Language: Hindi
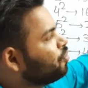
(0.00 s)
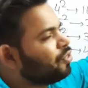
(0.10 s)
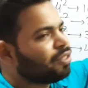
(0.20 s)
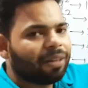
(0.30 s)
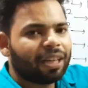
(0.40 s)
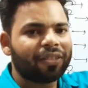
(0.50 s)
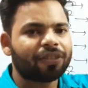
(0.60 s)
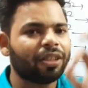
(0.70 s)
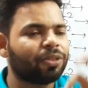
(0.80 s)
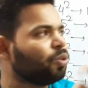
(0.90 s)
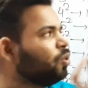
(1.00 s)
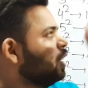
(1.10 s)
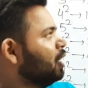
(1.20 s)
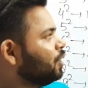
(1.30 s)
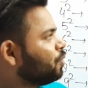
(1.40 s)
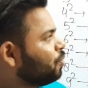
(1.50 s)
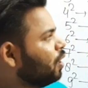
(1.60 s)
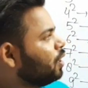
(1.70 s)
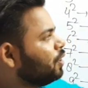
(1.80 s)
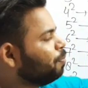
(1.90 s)
चवालीस का जो
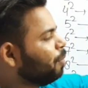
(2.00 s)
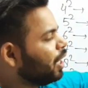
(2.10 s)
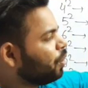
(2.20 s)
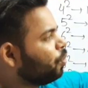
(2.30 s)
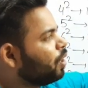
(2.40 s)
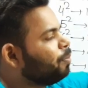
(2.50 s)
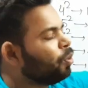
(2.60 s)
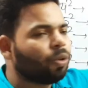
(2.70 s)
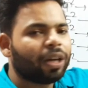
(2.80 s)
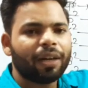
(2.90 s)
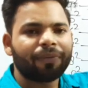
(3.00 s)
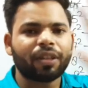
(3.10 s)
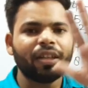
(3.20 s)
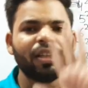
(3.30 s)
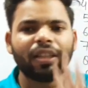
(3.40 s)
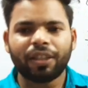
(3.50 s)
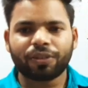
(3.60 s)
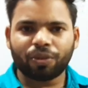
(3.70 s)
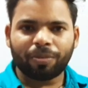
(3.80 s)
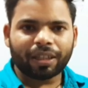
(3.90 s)
स्क्वायर मान होगा वो होगा आपका
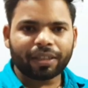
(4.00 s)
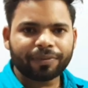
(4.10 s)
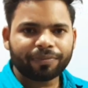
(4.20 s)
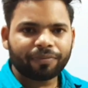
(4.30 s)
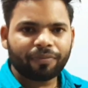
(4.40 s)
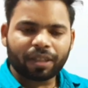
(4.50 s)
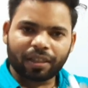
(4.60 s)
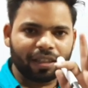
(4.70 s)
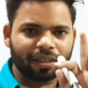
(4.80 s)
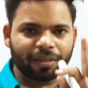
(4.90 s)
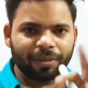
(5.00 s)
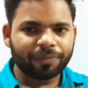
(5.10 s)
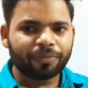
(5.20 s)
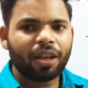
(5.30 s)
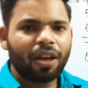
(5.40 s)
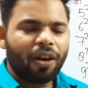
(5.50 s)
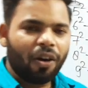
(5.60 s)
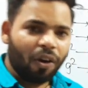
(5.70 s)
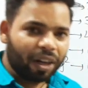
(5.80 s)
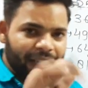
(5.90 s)
112 क्लियर है ना भाई
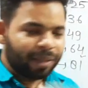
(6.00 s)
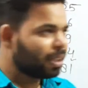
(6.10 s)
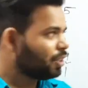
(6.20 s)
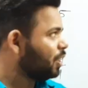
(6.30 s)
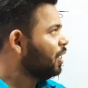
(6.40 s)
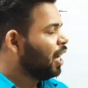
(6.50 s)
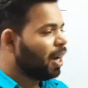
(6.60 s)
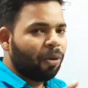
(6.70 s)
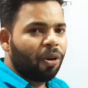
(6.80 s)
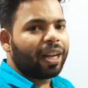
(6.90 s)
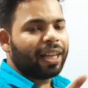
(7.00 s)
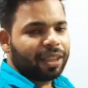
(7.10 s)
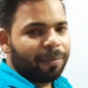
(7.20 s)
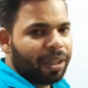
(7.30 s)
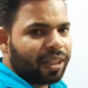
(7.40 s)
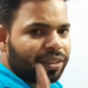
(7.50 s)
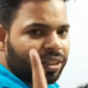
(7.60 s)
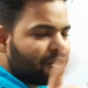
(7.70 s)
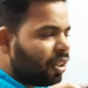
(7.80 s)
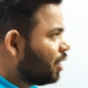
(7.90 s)
और आगे बढ़ते हैं अब और एग्जाम्पल
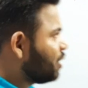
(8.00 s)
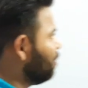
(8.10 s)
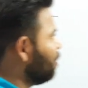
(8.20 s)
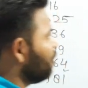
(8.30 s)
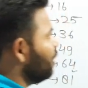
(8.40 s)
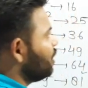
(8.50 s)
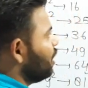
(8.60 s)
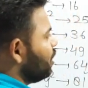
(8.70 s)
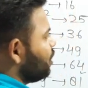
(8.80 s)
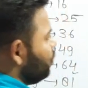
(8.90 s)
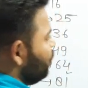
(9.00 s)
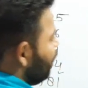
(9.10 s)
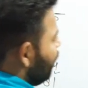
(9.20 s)
करते हैं ज्यादा समय बर्बाद ना करते हुए